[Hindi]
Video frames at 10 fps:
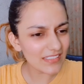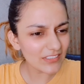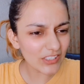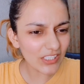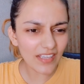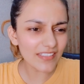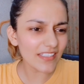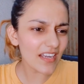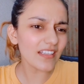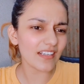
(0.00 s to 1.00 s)
इंसान
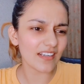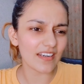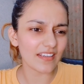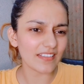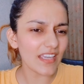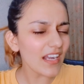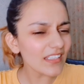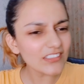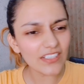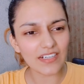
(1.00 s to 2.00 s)
क्या कर रहे हैं क्या
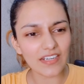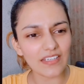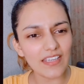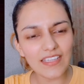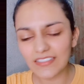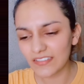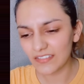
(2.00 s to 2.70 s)
चल रहा है ये